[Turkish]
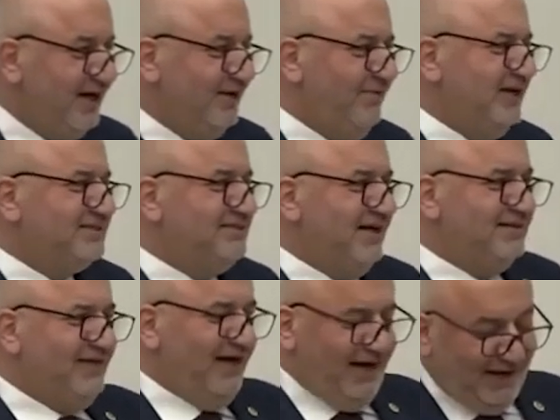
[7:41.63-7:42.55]

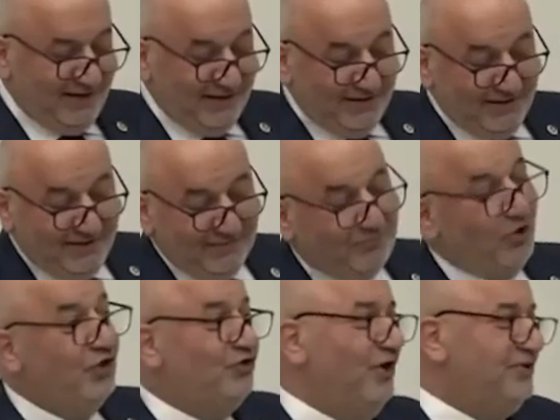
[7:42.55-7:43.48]
Starbucks'larda
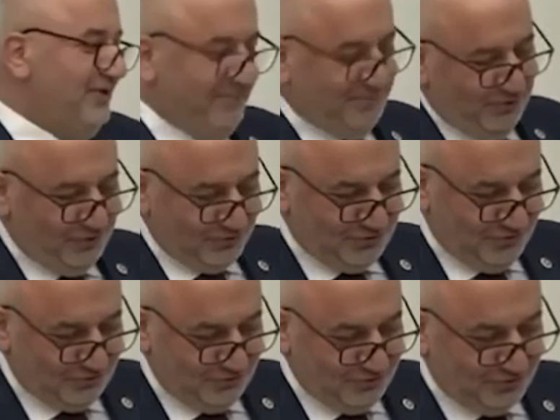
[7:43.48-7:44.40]
boykot yapıyoruz.
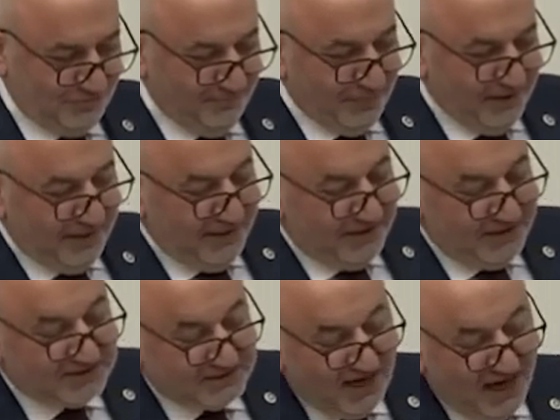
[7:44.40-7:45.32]
Lütfen kürsüdeki hatip